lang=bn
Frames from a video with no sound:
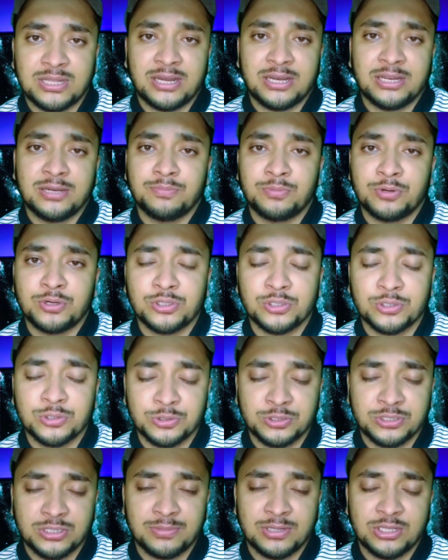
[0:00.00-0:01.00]
তার ঋণ পরিশোধ
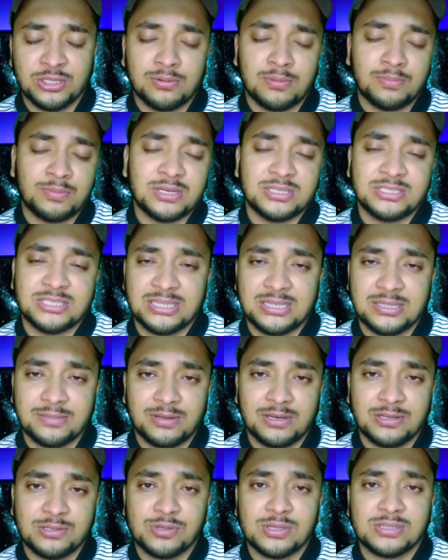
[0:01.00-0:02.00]
সূচির মাধ্যমে আপনারা জানতে
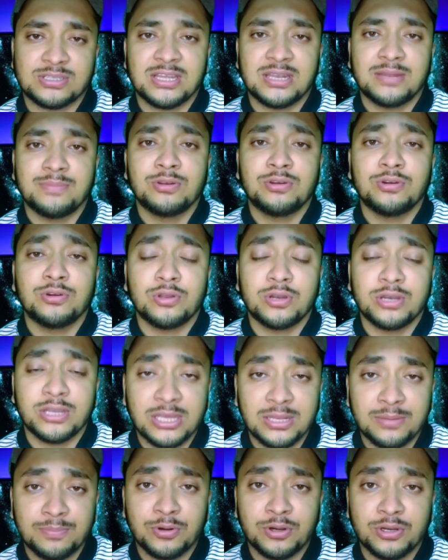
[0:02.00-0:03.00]
পারলেন সো আজকের ভিডিওটি
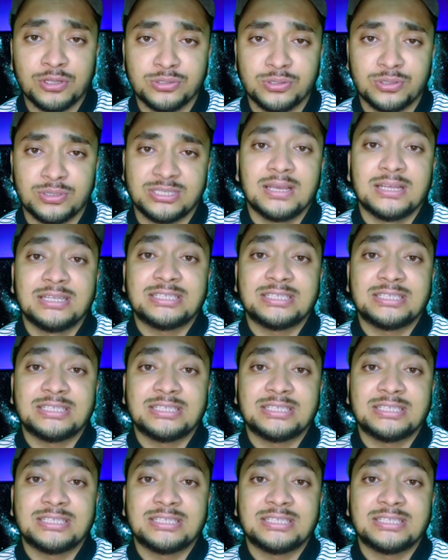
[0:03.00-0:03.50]
অনেক ইম্পর্টেন্ট ছিল